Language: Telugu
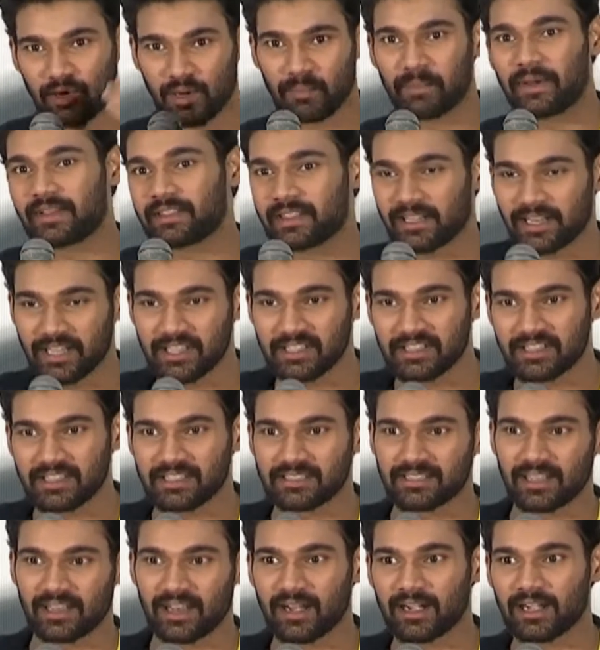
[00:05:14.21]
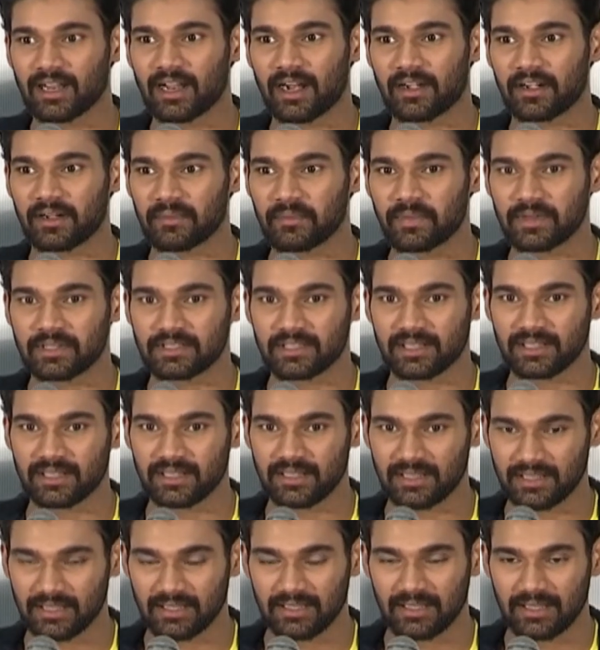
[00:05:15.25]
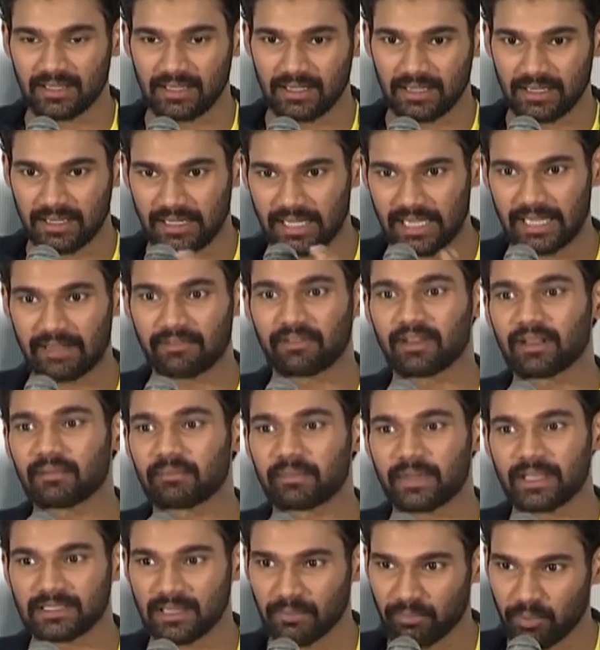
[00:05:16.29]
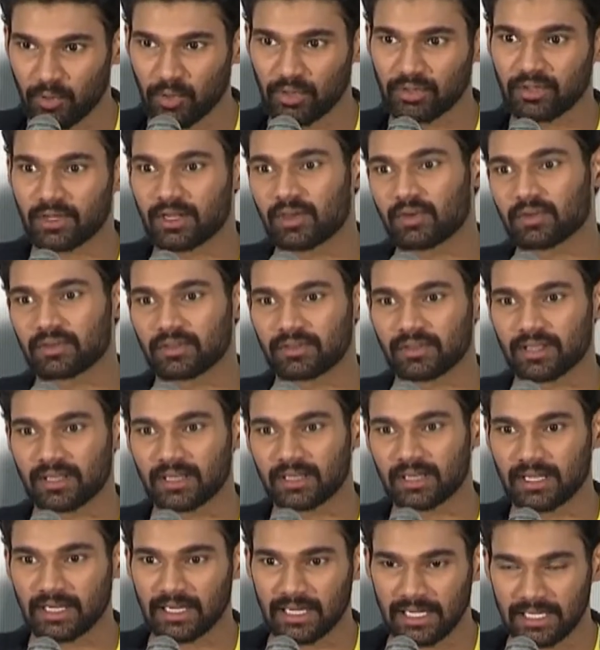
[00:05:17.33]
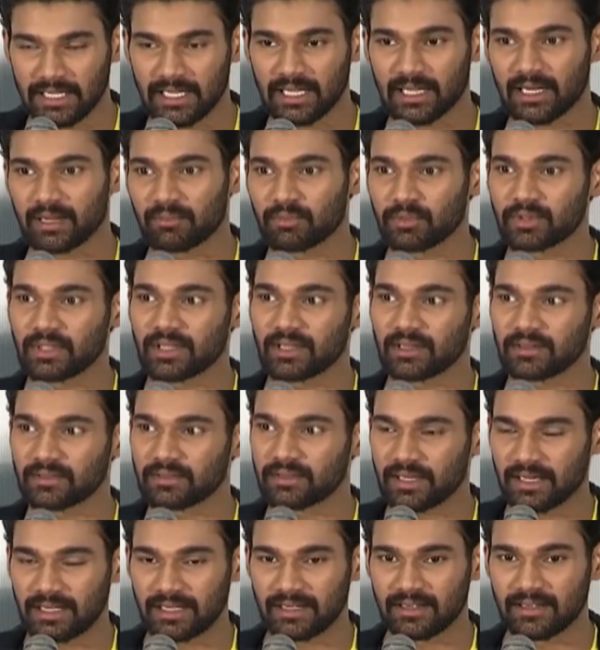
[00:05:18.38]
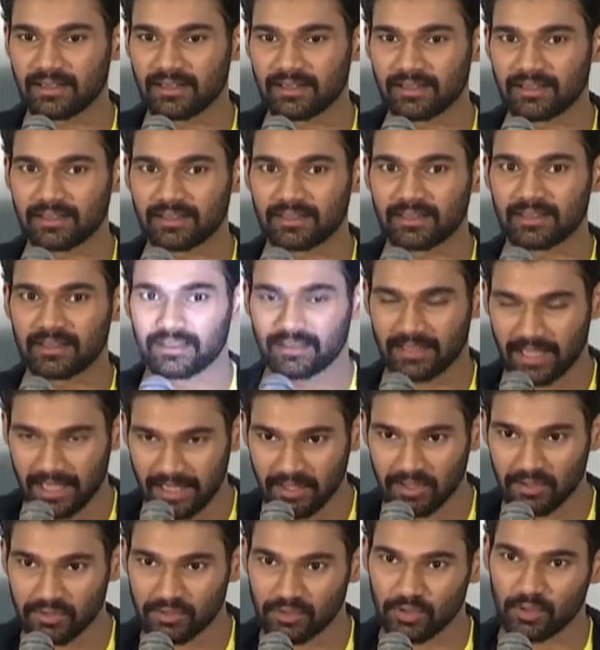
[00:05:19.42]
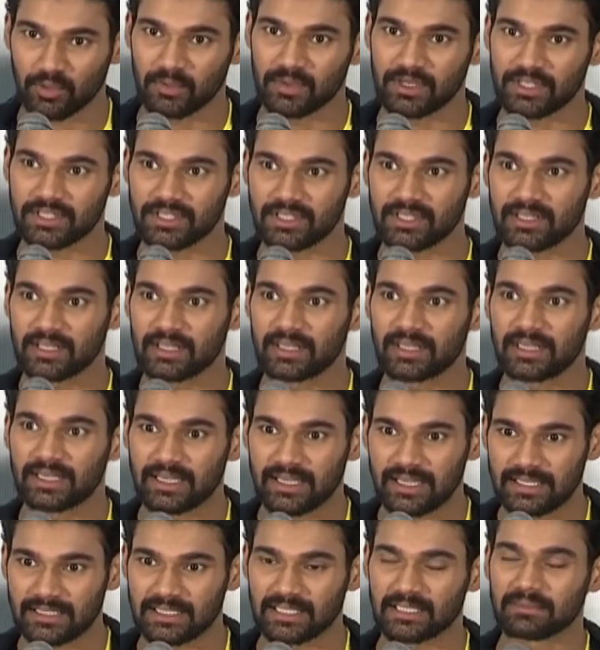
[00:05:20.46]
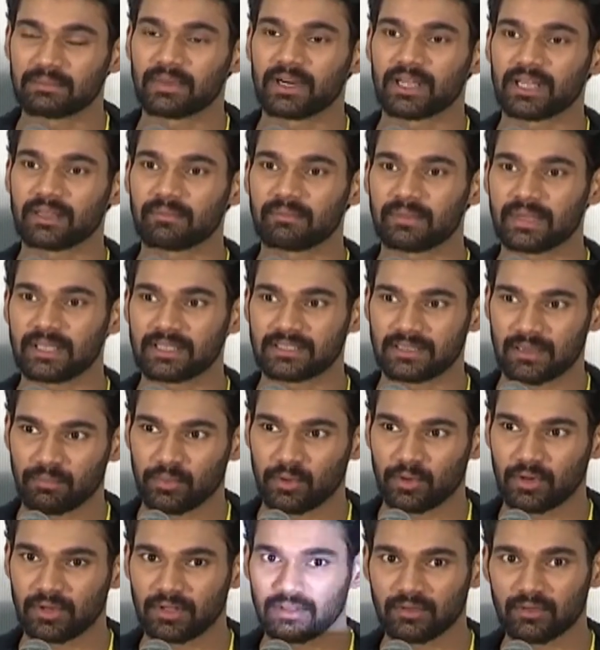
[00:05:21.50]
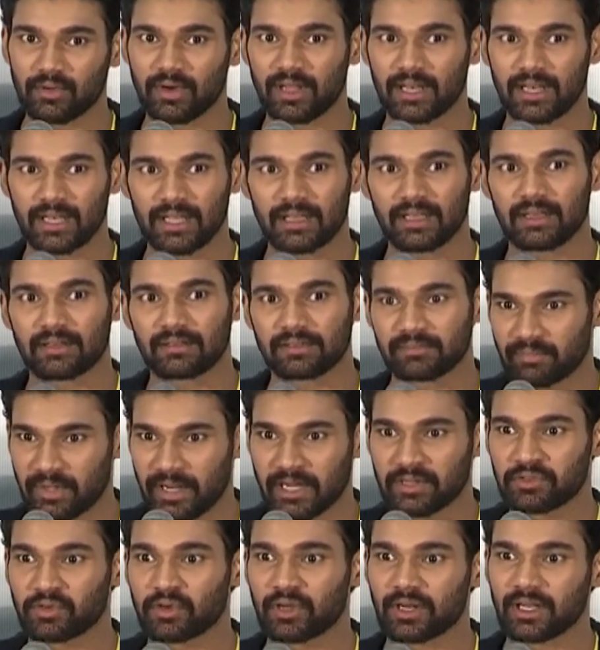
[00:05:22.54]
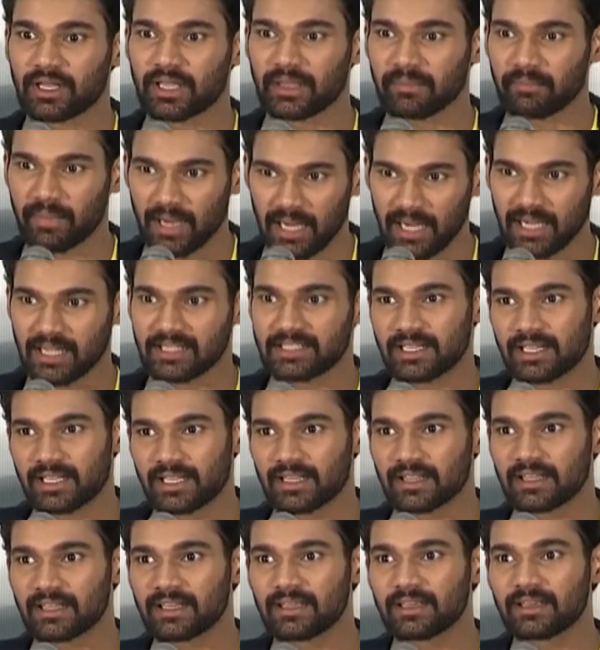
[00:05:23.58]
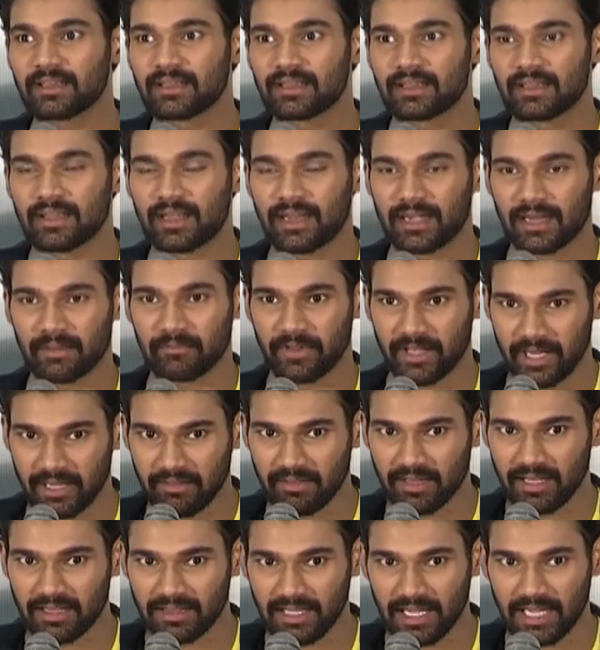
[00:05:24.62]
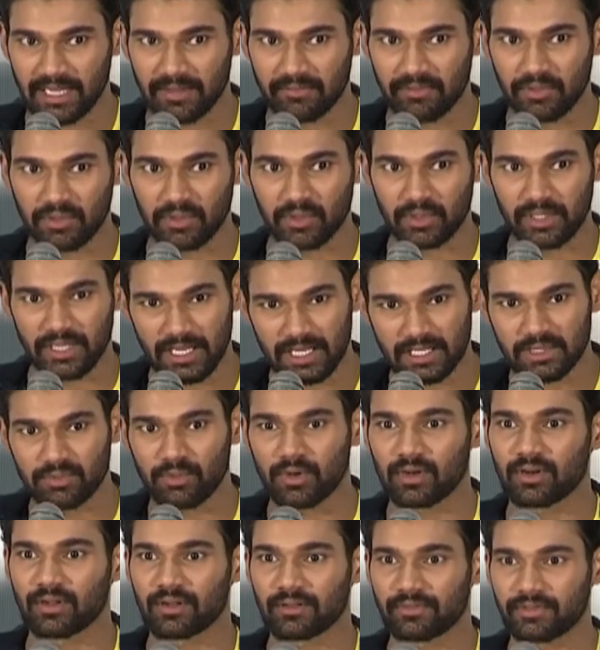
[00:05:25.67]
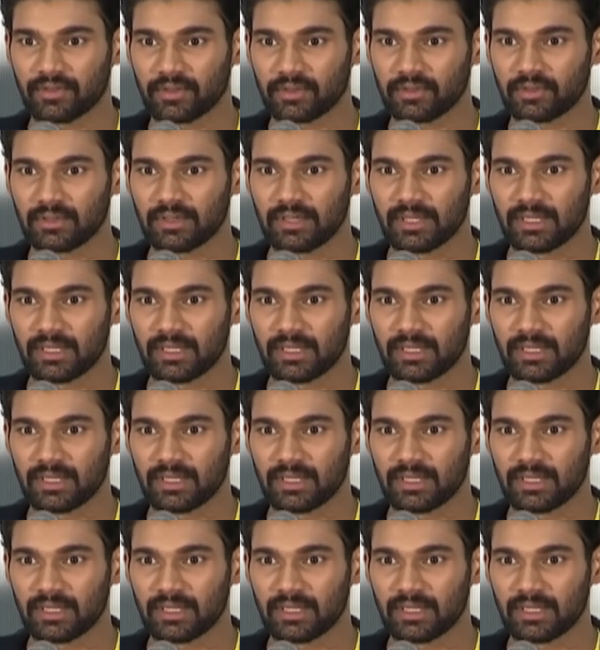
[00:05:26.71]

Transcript: ఒక పెద్ద రేంజ్ తీసుకెళ్లాలంటే హండ్రెడ్ పర్సెంట్ కేవలం మీ సపోర్ట్తోనే అవుతుందని నేను గట్టిగా నమ్ముతాను అండ్ థ్యాంక్ యూ సో మచ్ ఈ సినిమాని మీ సపోర్ట్ వల్లే ప్రేక్షకులకి బాగా చేరింది అండ్ ఐమ్ వెరీ వెరీ థ్యాంక్ఫుల్ టు ఈచ్ వన్ ఆఫ్ యూ